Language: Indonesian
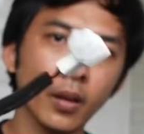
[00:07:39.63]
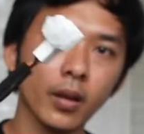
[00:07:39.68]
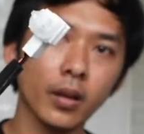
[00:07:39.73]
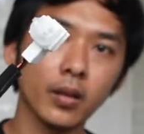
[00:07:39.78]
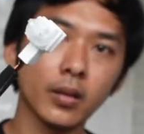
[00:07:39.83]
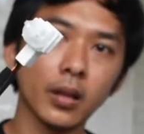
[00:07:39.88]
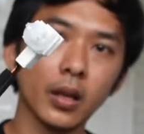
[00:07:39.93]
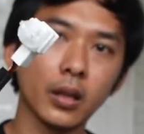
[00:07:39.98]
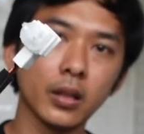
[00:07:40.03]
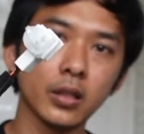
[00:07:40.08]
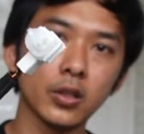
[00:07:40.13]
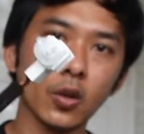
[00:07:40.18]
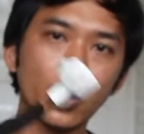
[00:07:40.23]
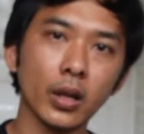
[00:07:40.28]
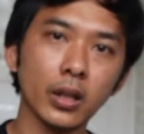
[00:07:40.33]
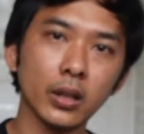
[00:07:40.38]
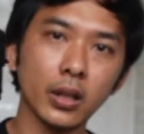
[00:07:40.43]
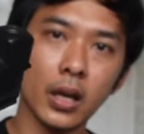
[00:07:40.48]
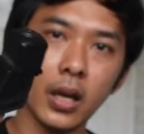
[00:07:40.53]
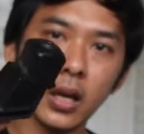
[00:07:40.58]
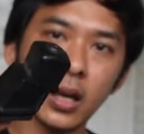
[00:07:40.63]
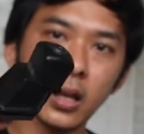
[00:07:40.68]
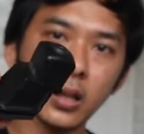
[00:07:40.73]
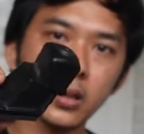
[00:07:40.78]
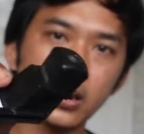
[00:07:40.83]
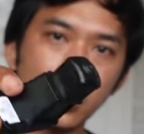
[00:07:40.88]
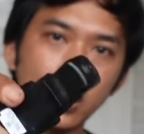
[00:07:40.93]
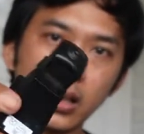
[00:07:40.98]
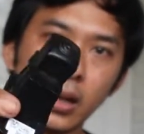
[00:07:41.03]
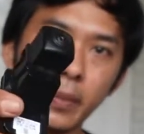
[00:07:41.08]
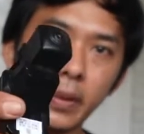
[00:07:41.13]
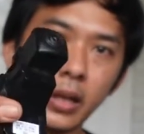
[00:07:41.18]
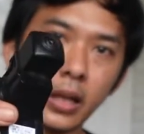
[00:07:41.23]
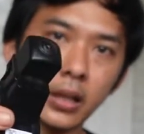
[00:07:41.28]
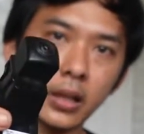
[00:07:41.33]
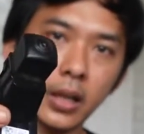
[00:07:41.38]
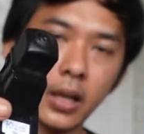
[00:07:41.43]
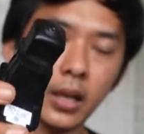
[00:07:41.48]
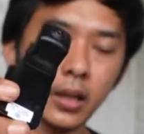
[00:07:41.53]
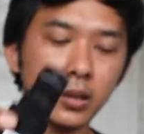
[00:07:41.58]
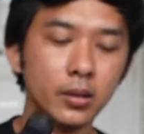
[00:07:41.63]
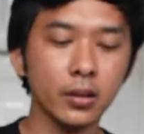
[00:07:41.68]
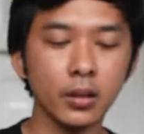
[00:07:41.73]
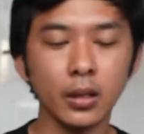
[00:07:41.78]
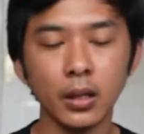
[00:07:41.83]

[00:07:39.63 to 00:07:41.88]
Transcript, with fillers: Nah, ini soketnya, ini kameranya,